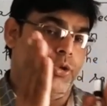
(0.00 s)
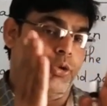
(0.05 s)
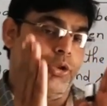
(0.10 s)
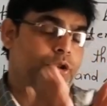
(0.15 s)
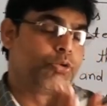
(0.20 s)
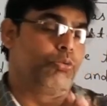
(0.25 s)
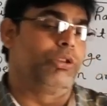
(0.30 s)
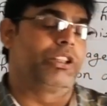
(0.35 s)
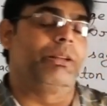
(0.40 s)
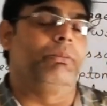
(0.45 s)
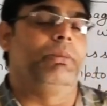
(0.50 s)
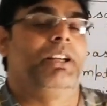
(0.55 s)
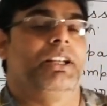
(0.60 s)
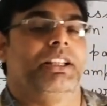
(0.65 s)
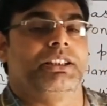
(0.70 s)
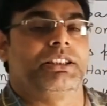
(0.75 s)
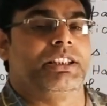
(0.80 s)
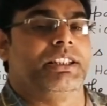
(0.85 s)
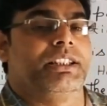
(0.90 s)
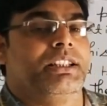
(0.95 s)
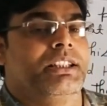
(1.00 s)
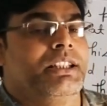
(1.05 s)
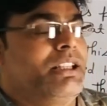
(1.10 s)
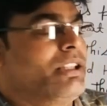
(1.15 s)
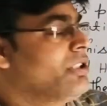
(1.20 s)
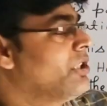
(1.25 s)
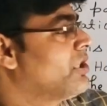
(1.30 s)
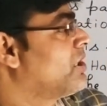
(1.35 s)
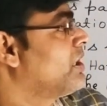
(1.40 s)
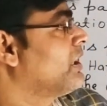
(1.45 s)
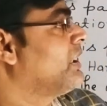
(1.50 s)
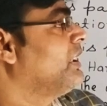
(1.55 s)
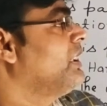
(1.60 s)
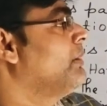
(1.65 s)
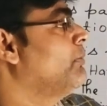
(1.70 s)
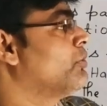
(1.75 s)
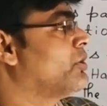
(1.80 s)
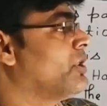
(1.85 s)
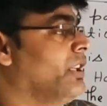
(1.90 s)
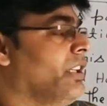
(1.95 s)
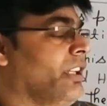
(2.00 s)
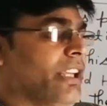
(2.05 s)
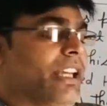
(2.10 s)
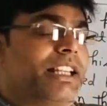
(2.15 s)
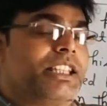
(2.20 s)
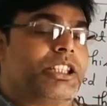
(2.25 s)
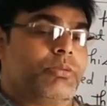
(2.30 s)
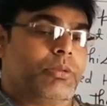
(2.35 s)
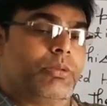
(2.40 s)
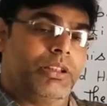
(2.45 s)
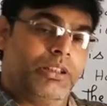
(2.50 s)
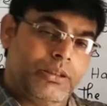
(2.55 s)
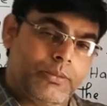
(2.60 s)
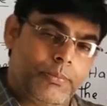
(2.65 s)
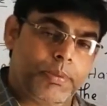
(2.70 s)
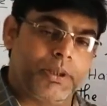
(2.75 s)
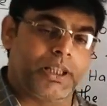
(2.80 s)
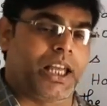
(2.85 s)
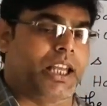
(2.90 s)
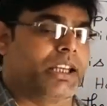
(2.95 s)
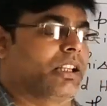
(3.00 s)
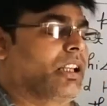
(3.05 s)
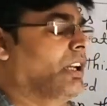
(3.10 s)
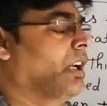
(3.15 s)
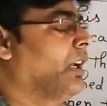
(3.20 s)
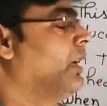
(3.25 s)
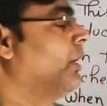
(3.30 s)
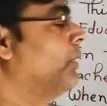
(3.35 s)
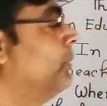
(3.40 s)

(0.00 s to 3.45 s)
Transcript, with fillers: जो स्कूल की बिल्डिंग थी जैसे कि यह मुझे नया जीवन प्रदान कर रहा